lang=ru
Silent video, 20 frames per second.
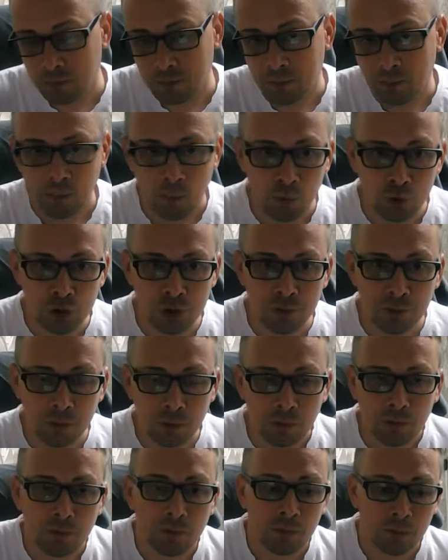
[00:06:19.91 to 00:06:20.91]

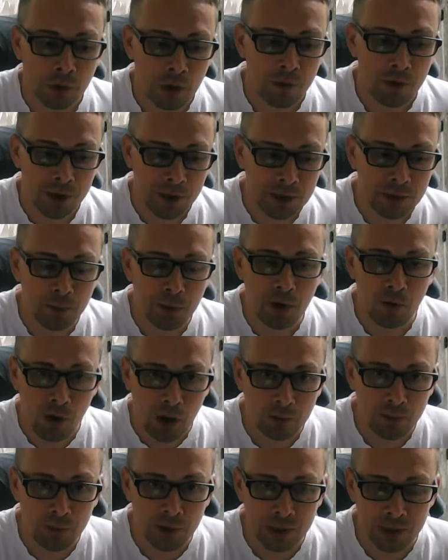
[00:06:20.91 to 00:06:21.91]
будем говорить про
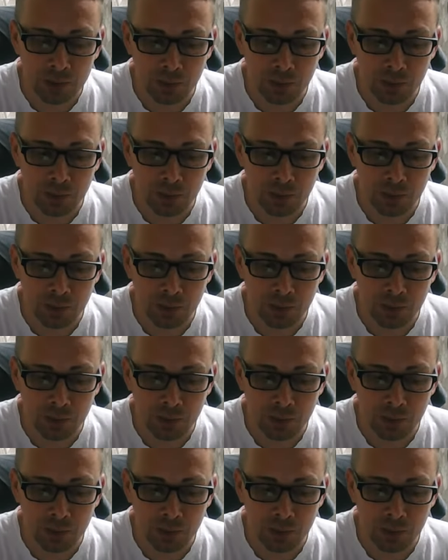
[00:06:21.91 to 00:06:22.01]
Валберис,